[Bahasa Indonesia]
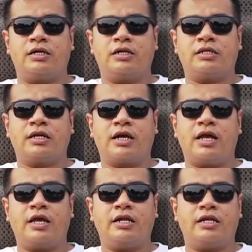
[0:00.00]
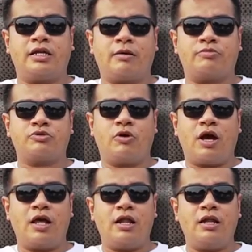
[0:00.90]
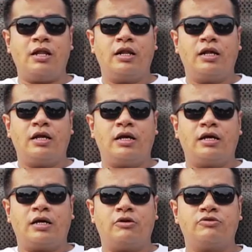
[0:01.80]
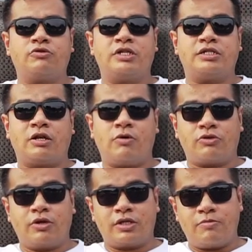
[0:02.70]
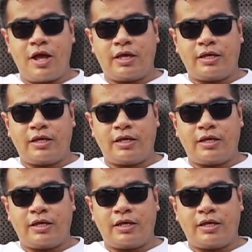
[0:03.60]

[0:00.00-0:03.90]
di tengah handicap soal untuk dicari waktu yang terbaik.